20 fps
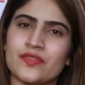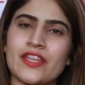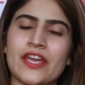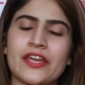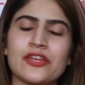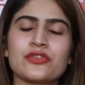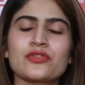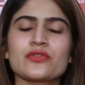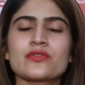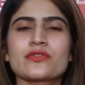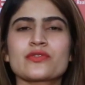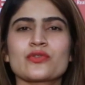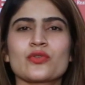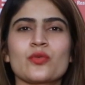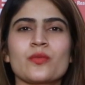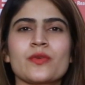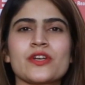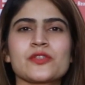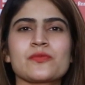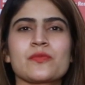थैंक यू
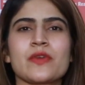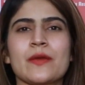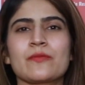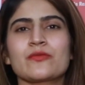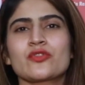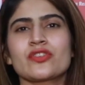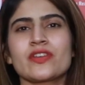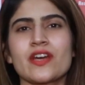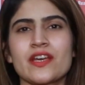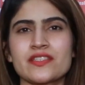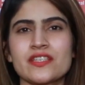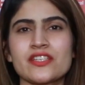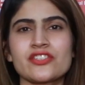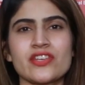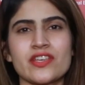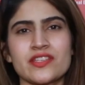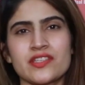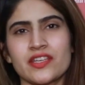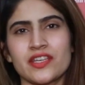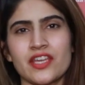सो मच मैम तो नाजिन
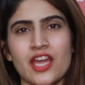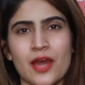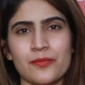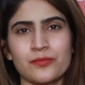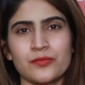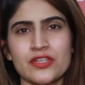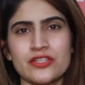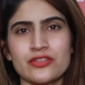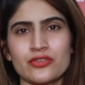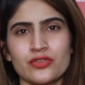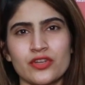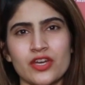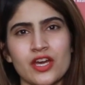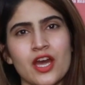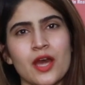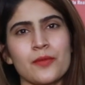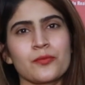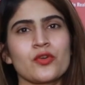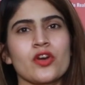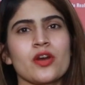जैसा कि आपने सुना
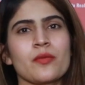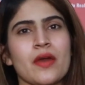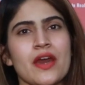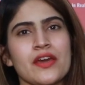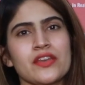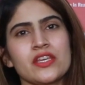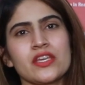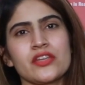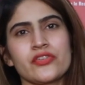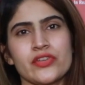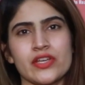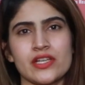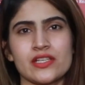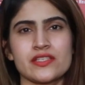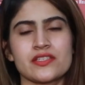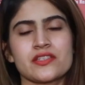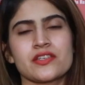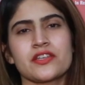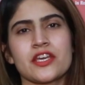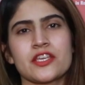आपको हमारी रियल
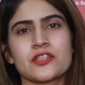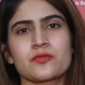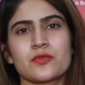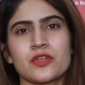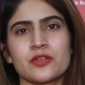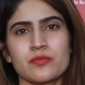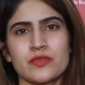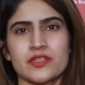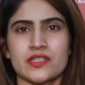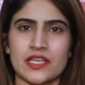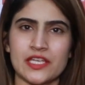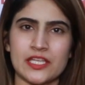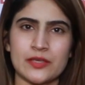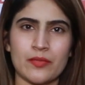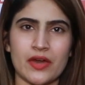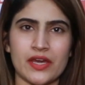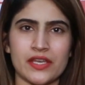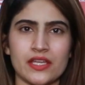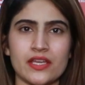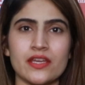इस्टेट एक्सपर्ट मिस
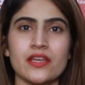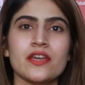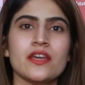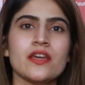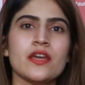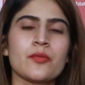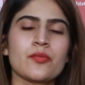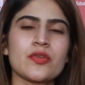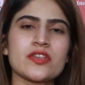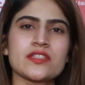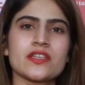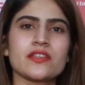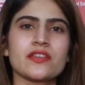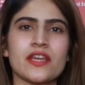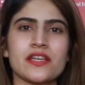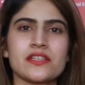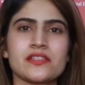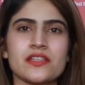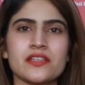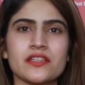सलीमा ने प्रिसन
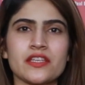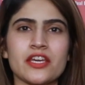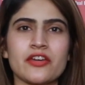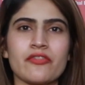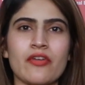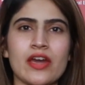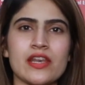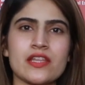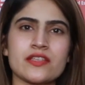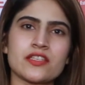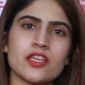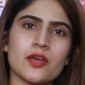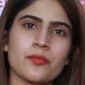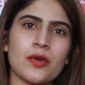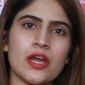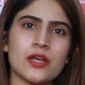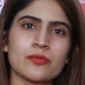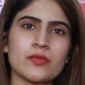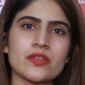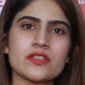19 के हवाले से
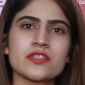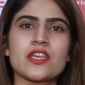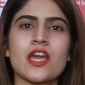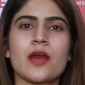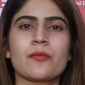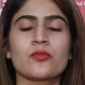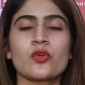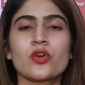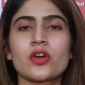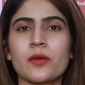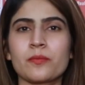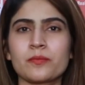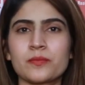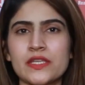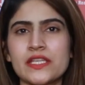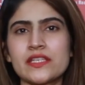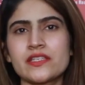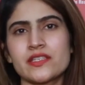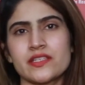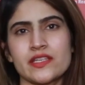अपार्टमेंट्स की आपको
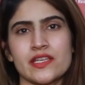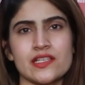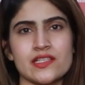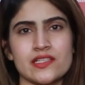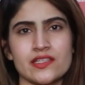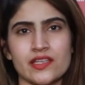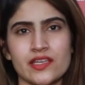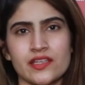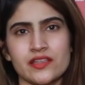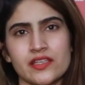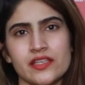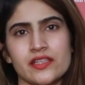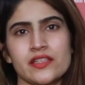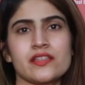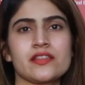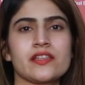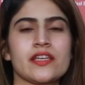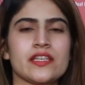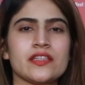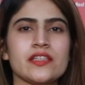कंप्लीट डिटेल्स दे दी
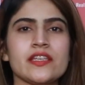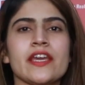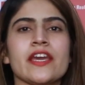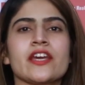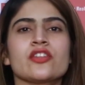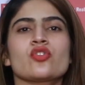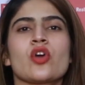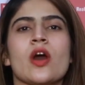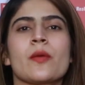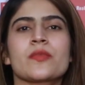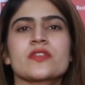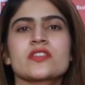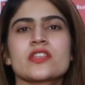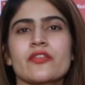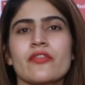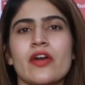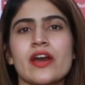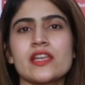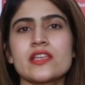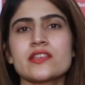दे दी है तो आप इस
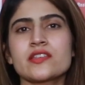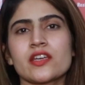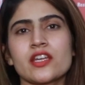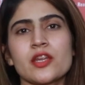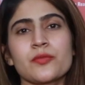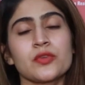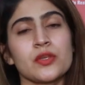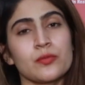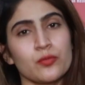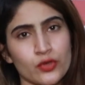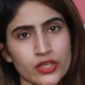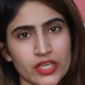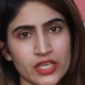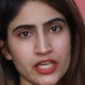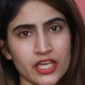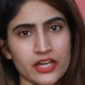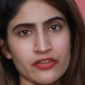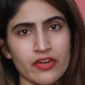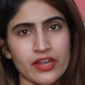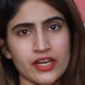हवाले से अगर आपकी
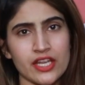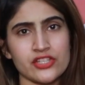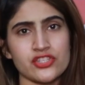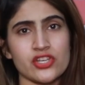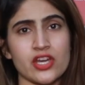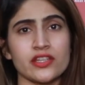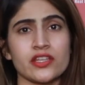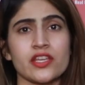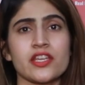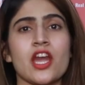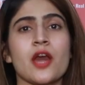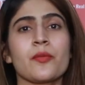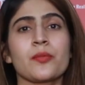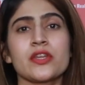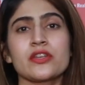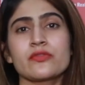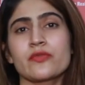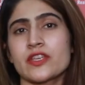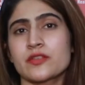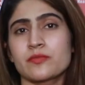बुकिंग करवाना चाहते हैं यहाँ
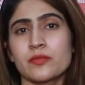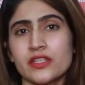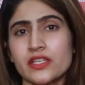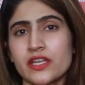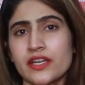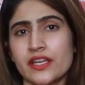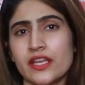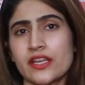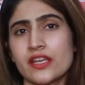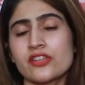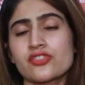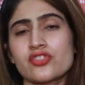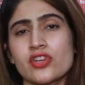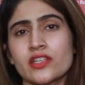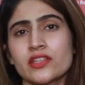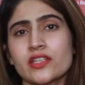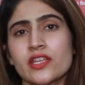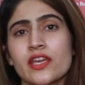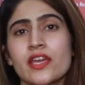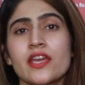पे इन्वेस्टमेंट कराना
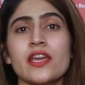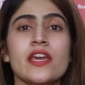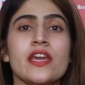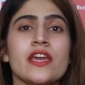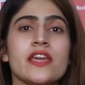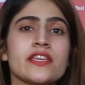चाहते हैं